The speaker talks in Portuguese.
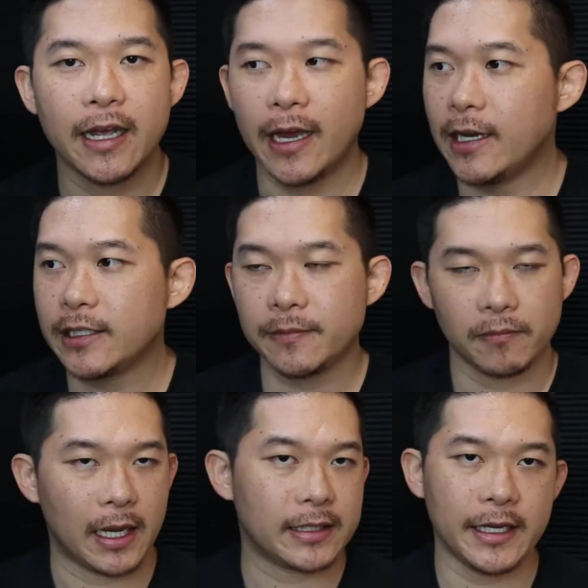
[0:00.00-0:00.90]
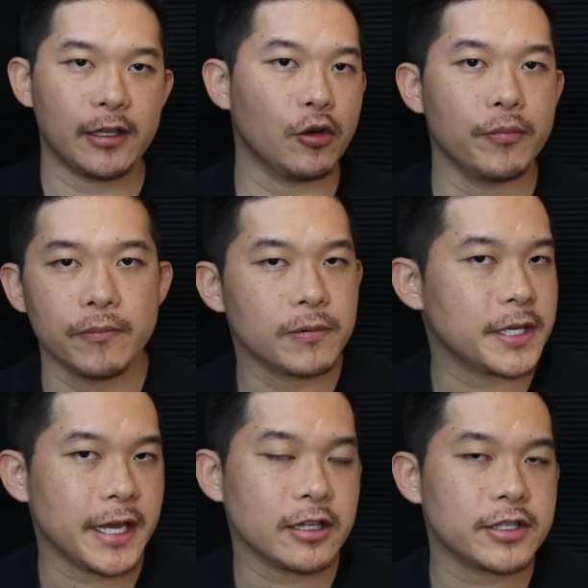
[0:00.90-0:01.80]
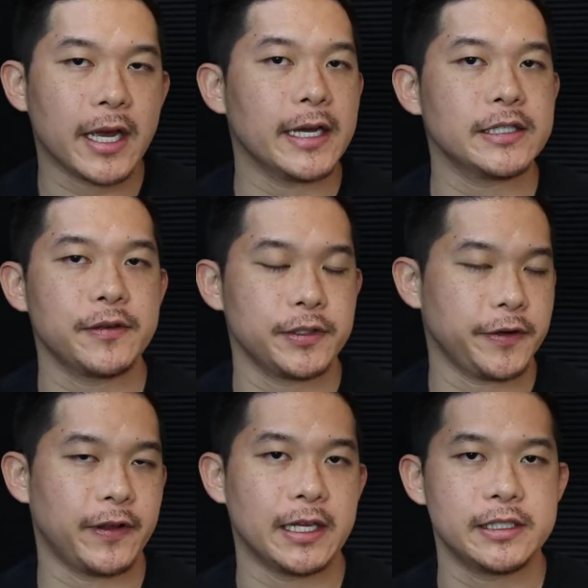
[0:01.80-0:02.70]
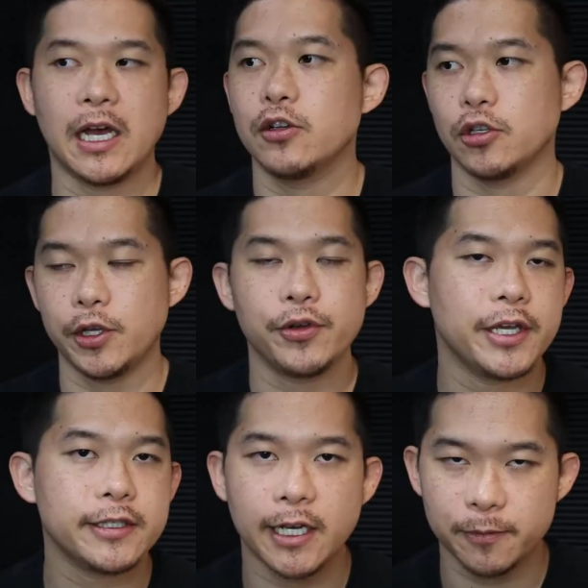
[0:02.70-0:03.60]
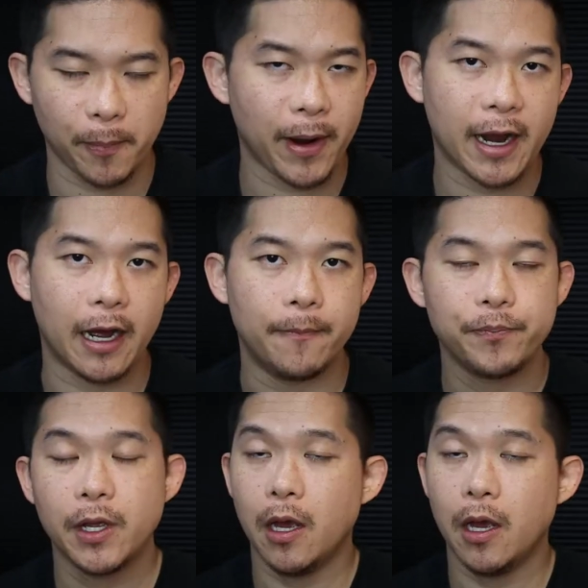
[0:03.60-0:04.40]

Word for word: eles aceitam 500 reais se você falar assim, ah, eu só tenho 500 reais para pagar